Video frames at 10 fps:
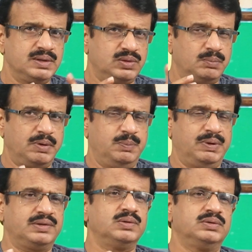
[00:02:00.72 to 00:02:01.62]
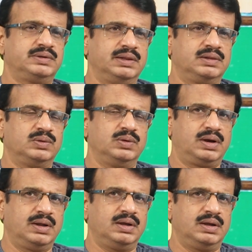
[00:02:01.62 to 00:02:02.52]
సో బైపాస్ నుంచి
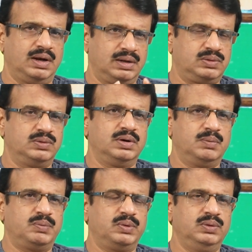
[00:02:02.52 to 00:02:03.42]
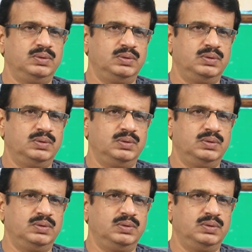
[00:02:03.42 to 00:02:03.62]
వెళ్తుంటే వెళ్తున్నప్పుడు